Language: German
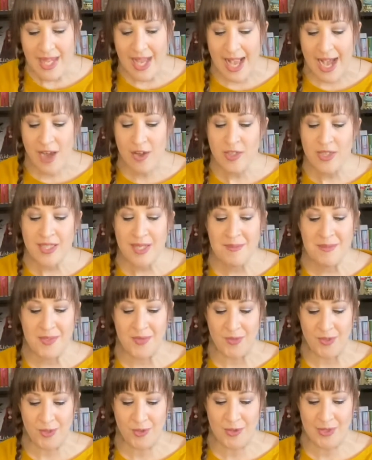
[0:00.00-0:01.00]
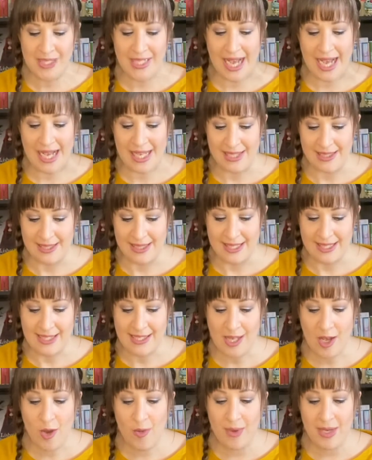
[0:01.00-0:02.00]
Ausnahmslos alle, die
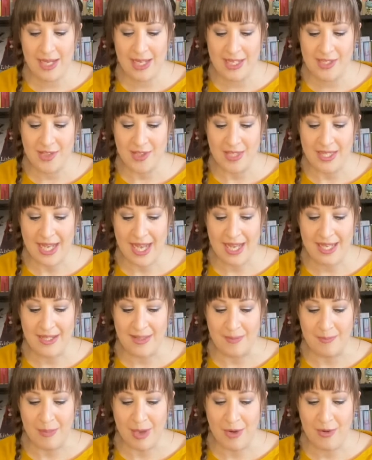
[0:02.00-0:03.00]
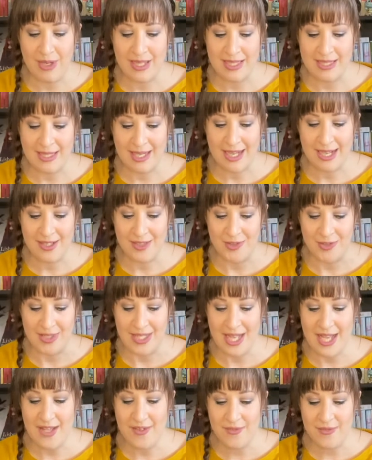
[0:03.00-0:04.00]
Zauberer, Soldaten, Bauern, Drachen und
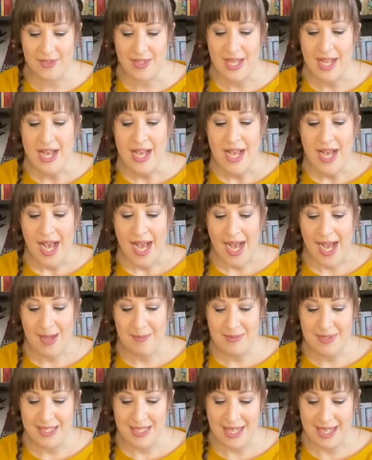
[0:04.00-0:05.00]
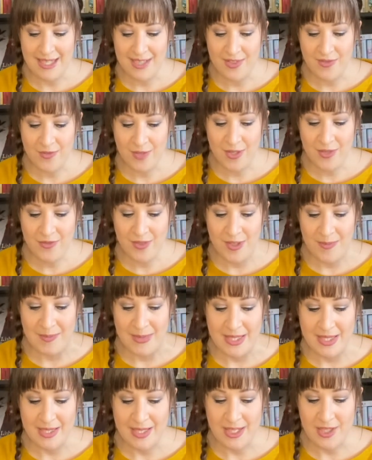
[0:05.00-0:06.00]
Elfen, haben die Nase voll von
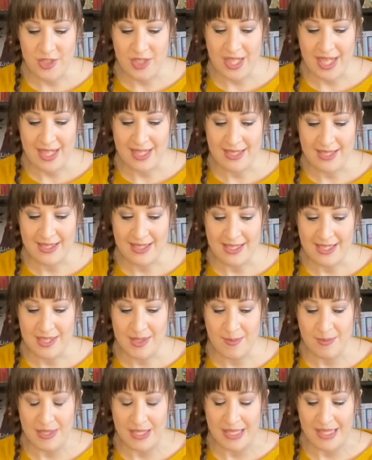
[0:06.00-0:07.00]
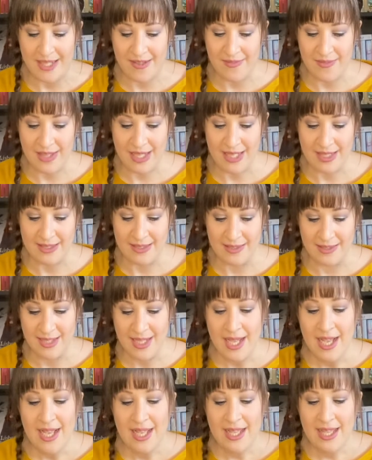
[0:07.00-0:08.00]
Mr. Chaseneys Pilgerfahrten.
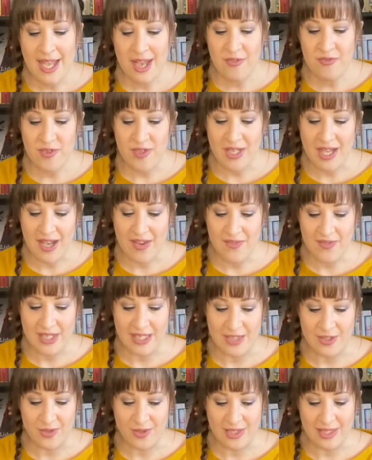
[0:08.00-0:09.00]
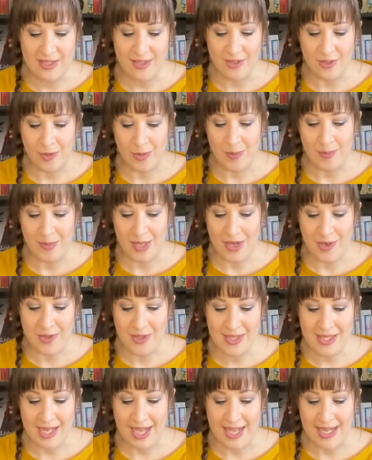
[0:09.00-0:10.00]
Jahr für Jahr fallen Touristengruppen
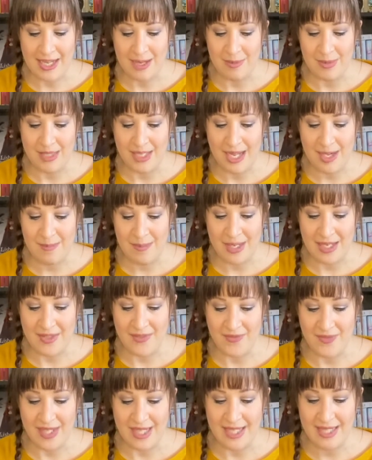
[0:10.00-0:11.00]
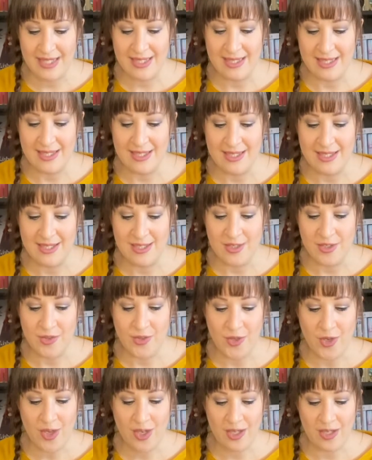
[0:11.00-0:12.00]
aus einer benachbarten Welt in
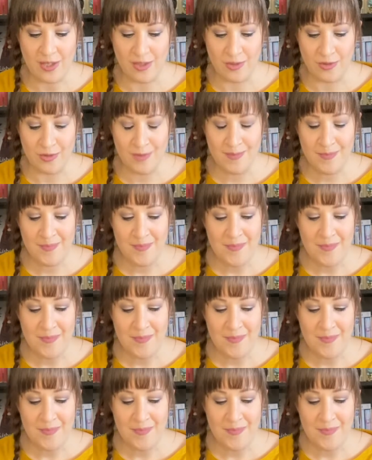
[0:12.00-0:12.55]
Dirkholm